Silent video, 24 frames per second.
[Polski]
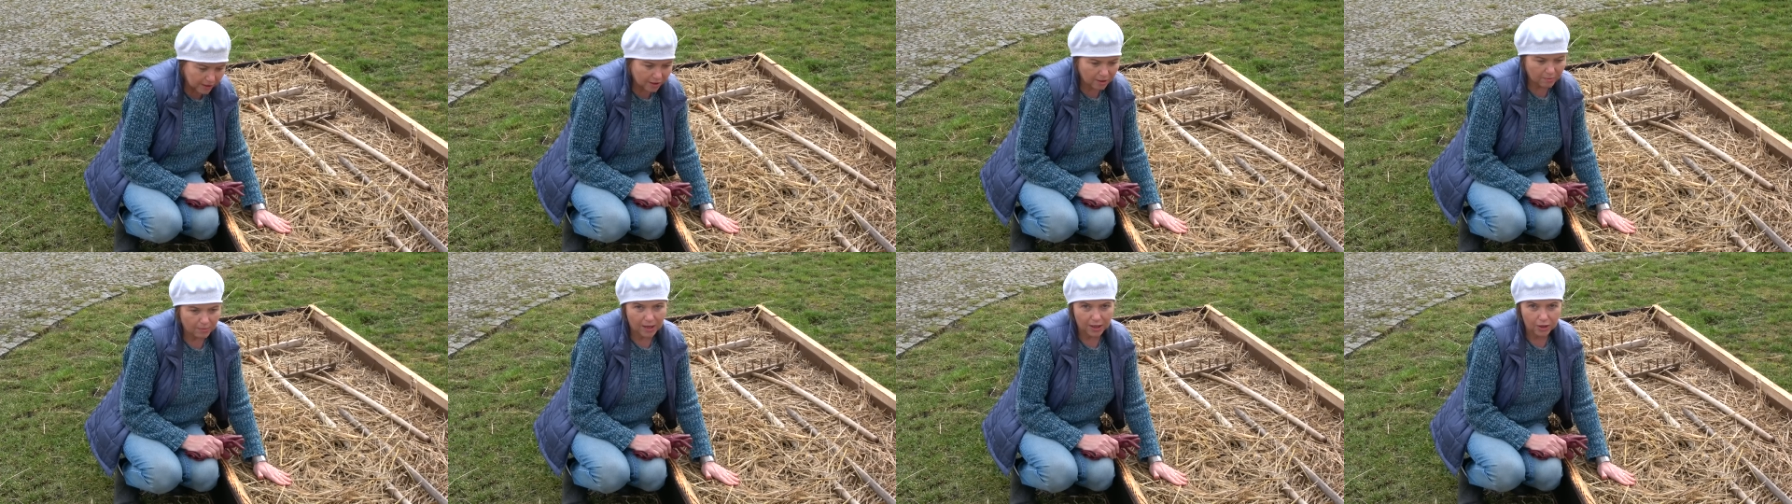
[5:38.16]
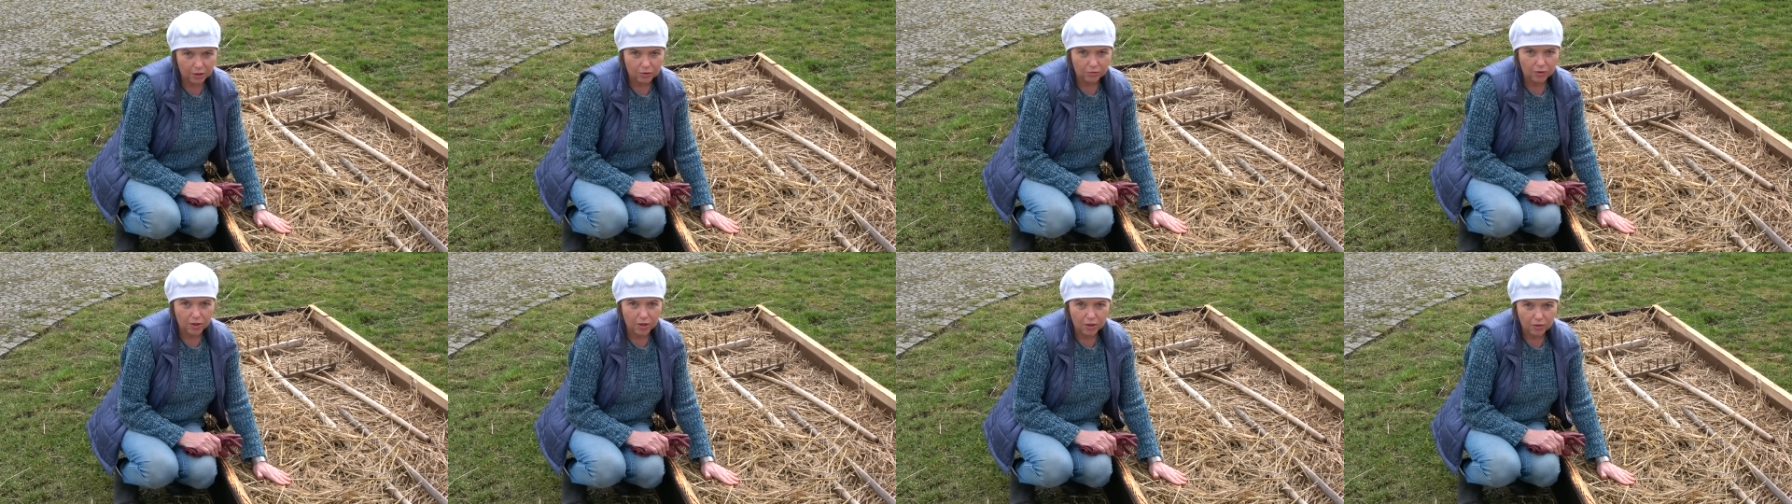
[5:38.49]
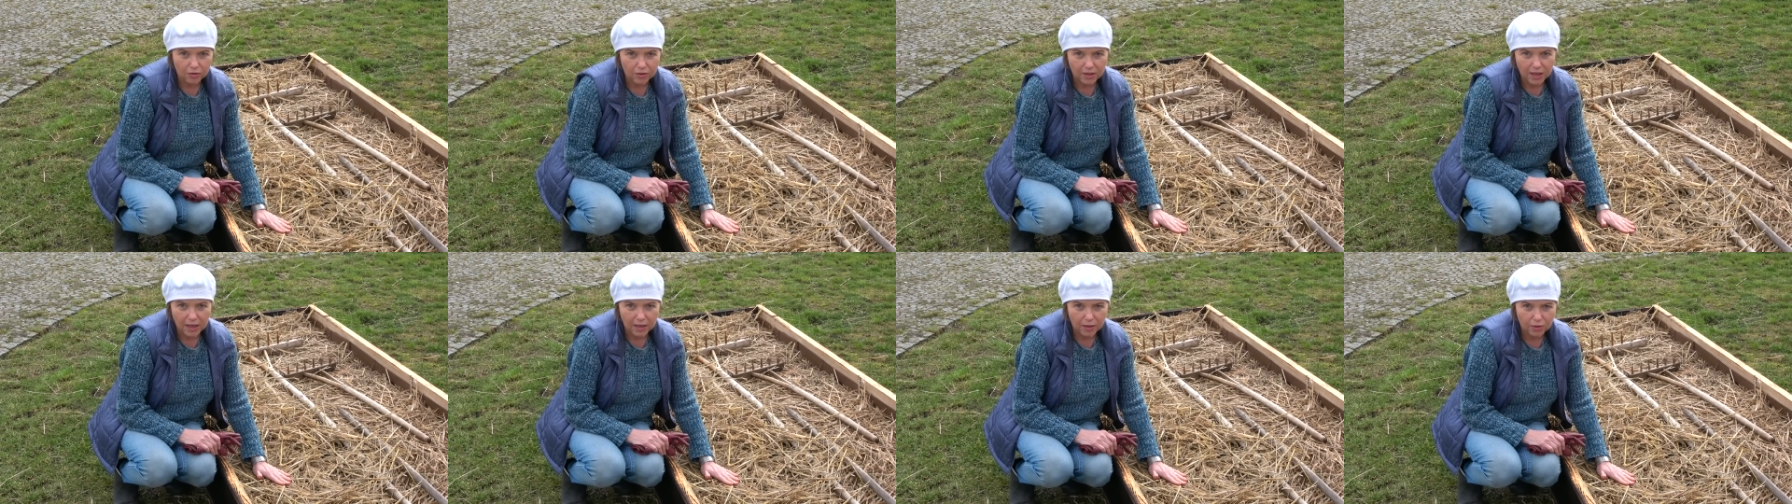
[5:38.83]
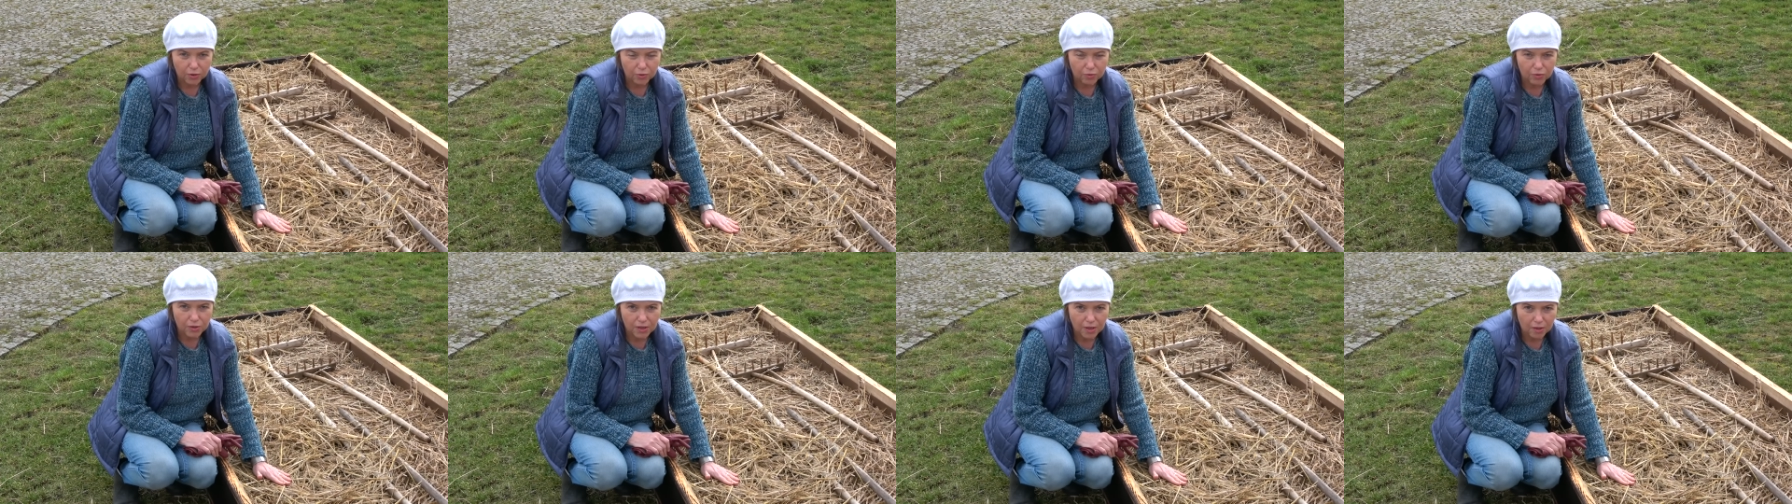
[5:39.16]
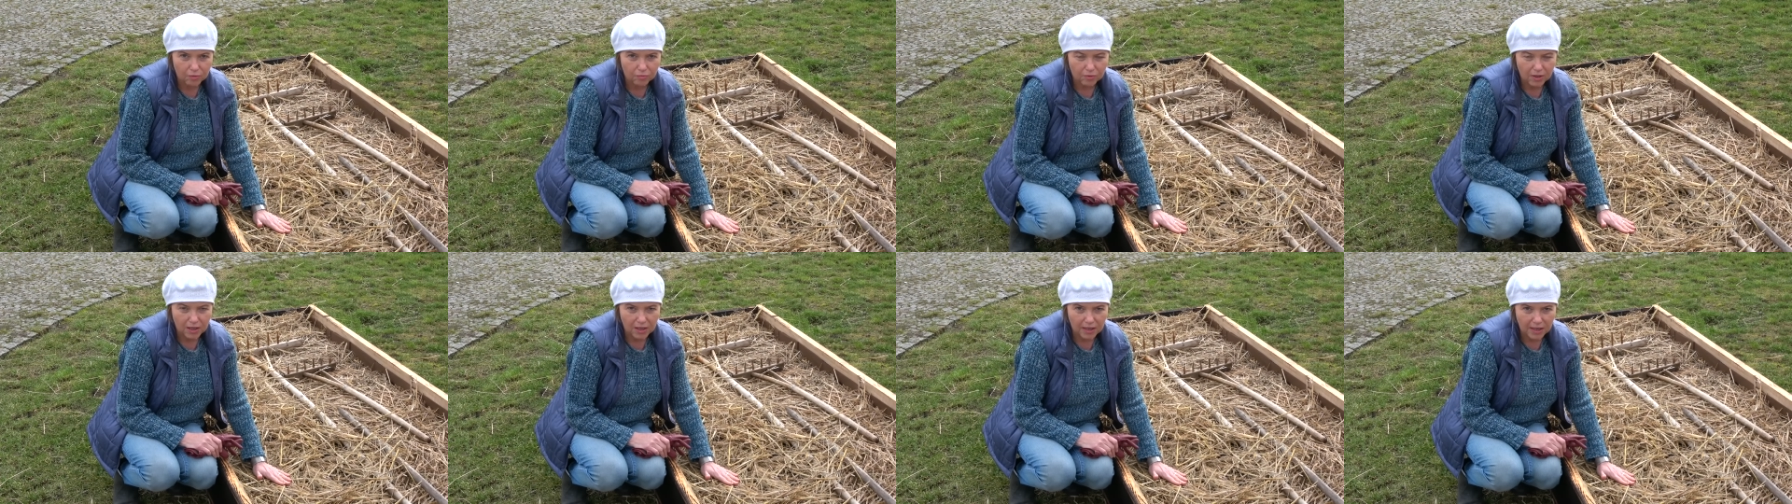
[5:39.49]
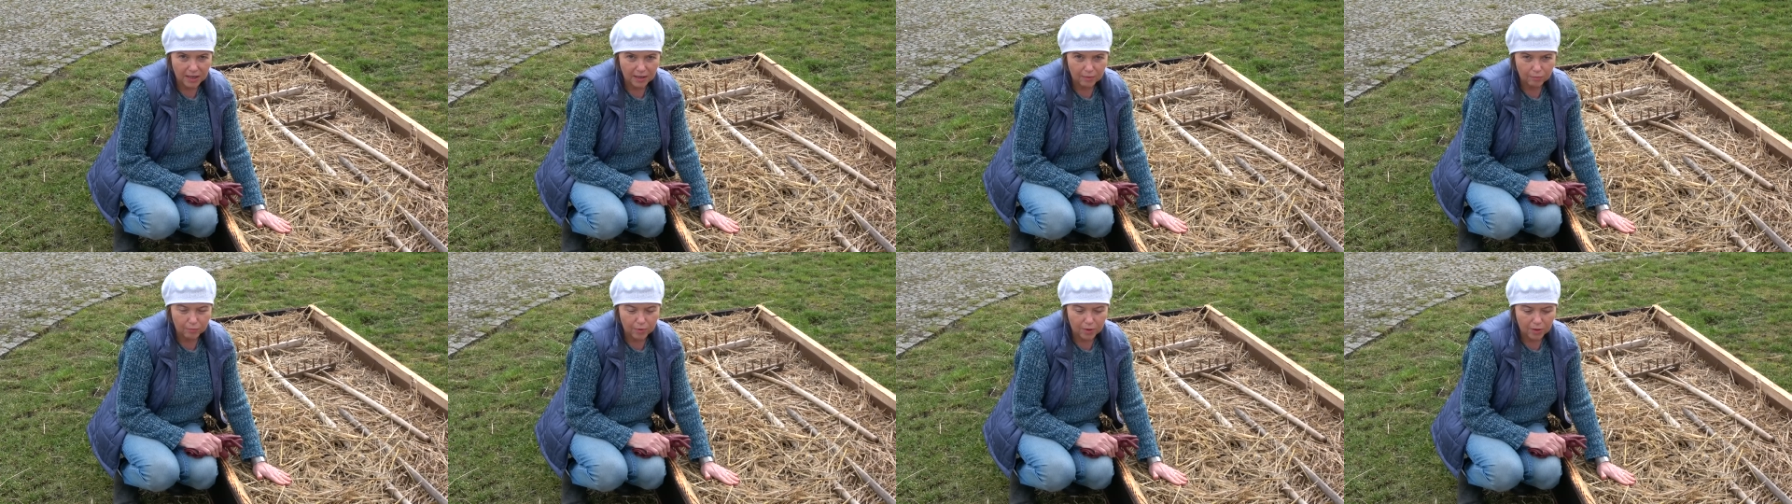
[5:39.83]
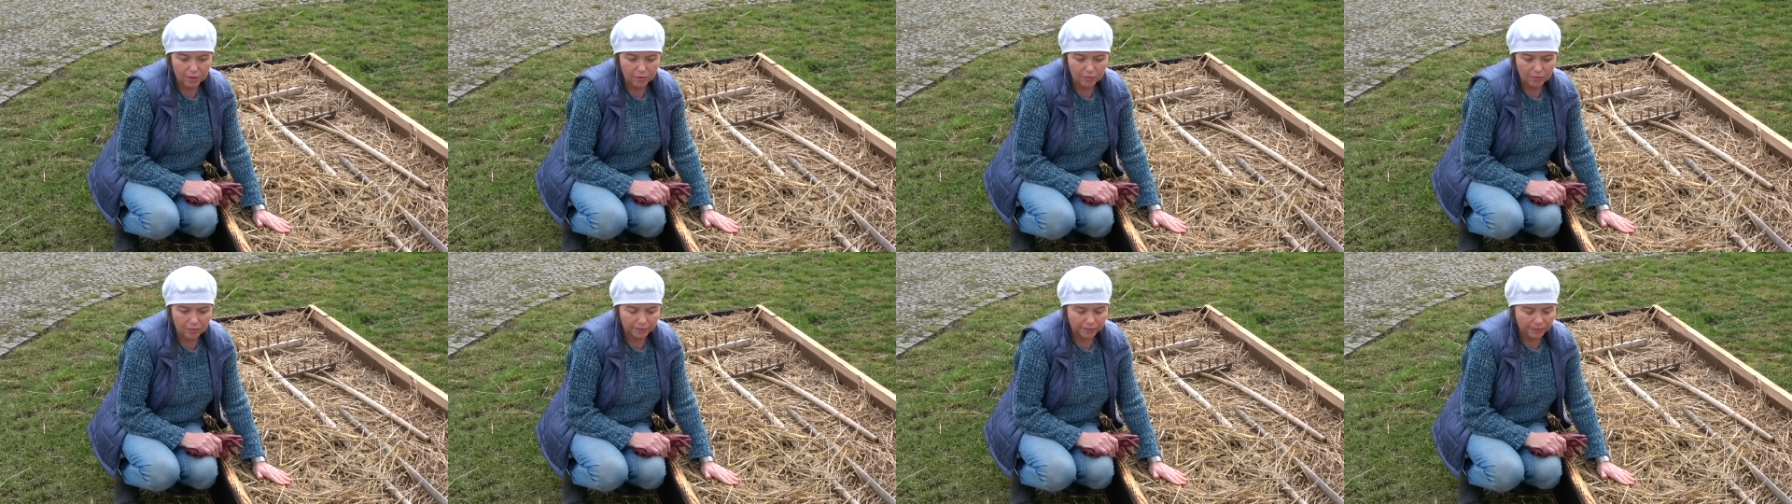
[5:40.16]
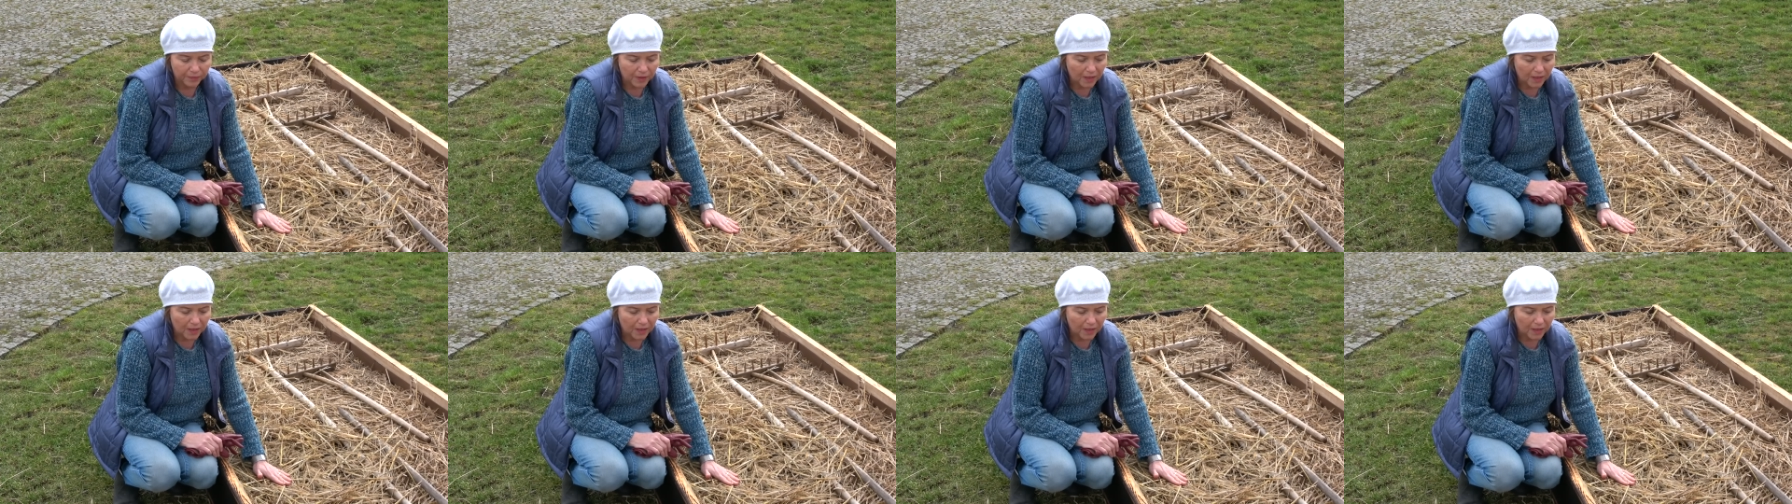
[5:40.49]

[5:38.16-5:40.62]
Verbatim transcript: nie mają kontaktu z tą glebą.